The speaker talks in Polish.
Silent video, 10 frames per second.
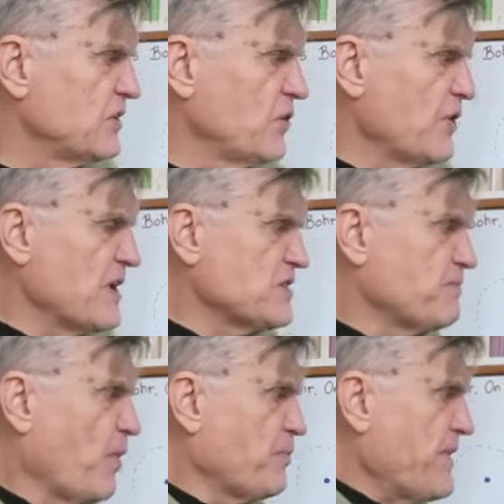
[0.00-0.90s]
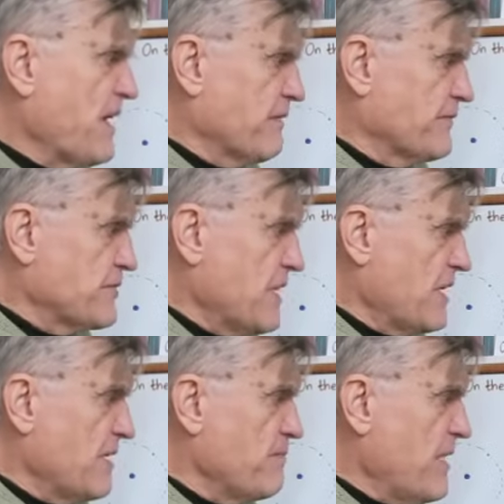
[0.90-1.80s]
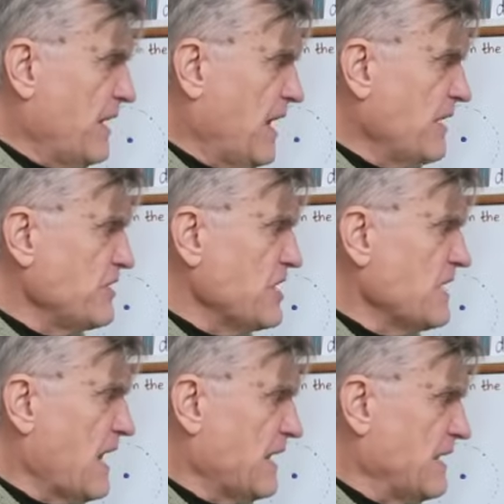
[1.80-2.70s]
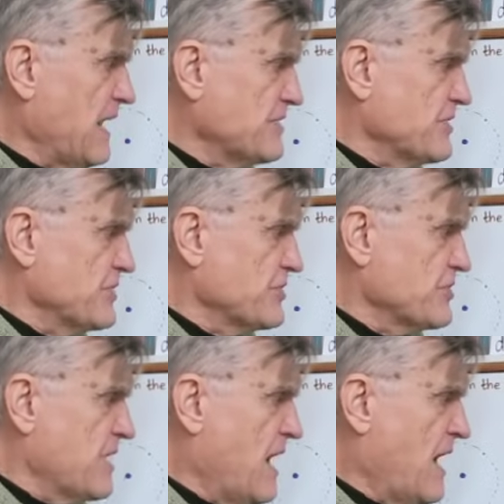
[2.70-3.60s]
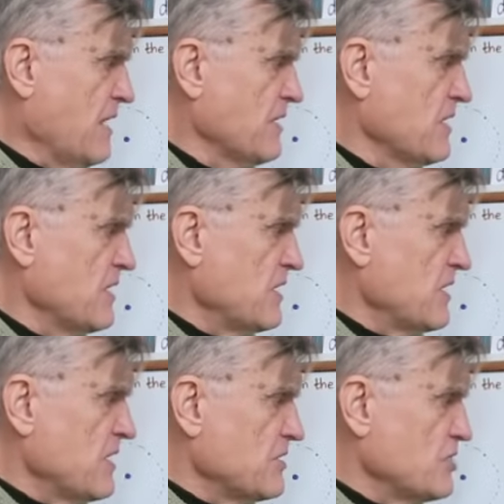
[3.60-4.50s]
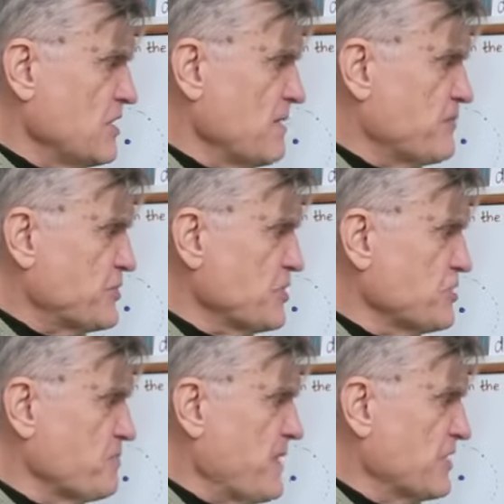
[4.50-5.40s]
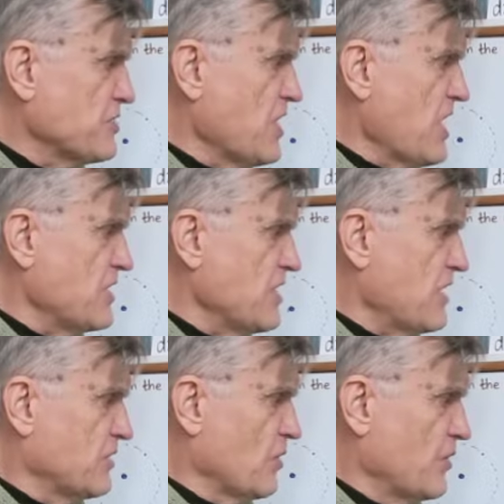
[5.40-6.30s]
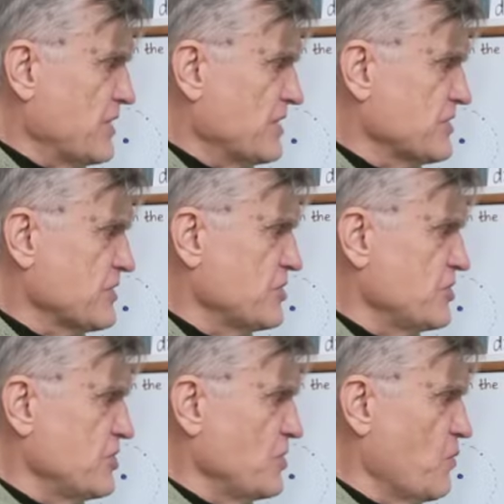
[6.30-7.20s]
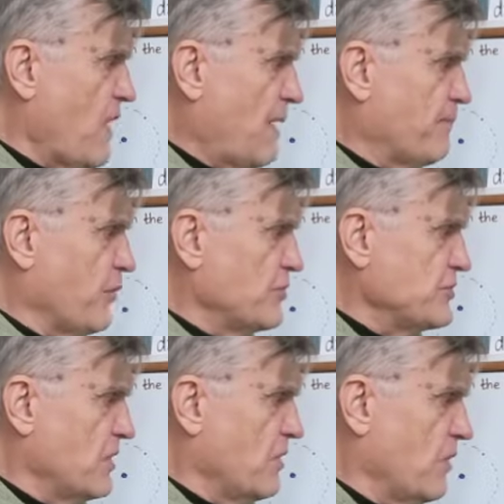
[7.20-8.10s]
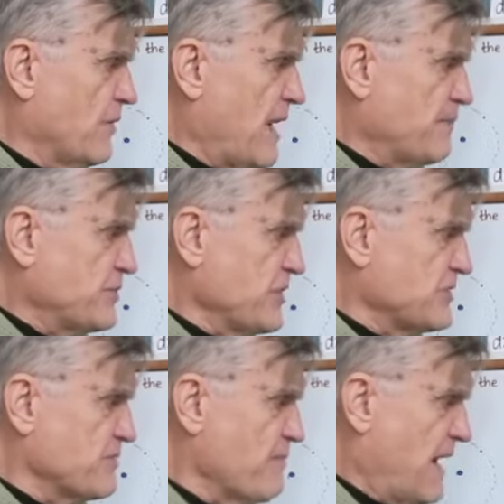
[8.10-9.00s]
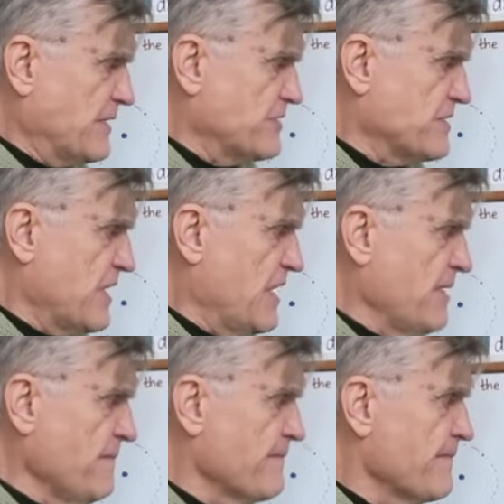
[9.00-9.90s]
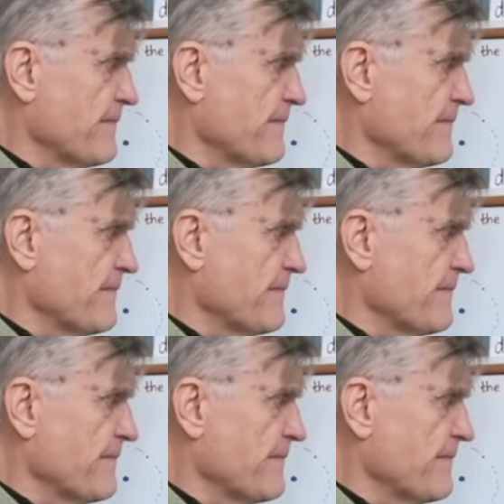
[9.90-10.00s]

to jest po pierwsze mechanika klasyczna, czyli przyspieszenie to jest siła podzielona przez masę,